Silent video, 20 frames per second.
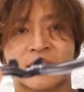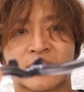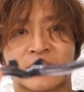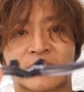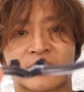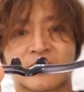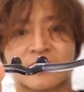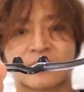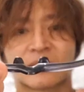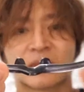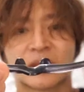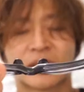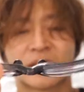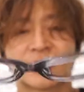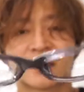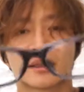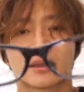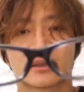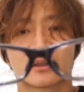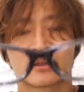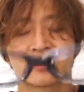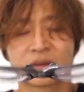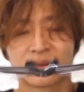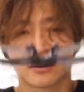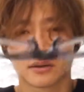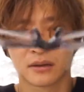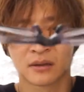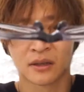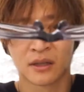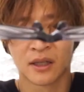ます。まあ、ただ、
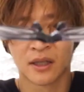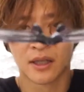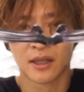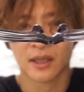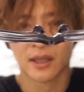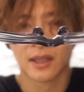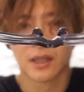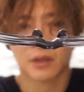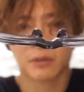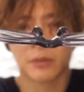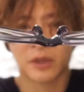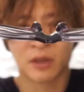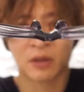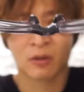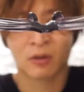まあ、